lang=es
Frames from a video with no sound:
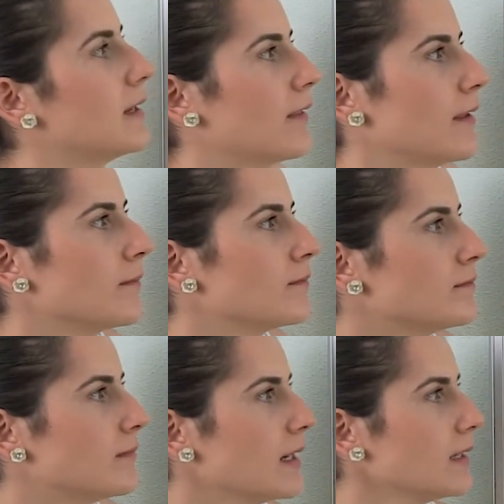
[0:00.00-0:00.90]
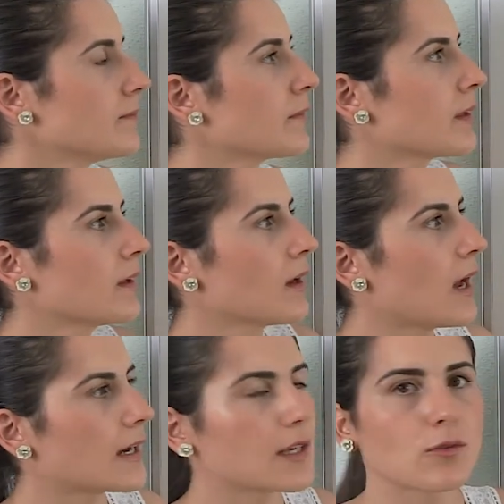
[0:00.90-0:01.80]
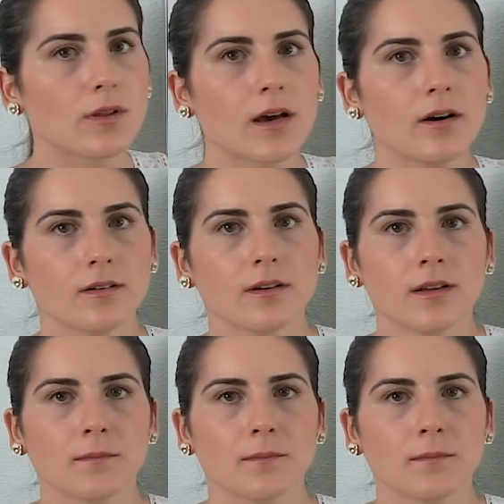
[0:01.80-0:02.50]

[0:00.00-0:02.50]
la D, ¿vale? Aquí cuidado,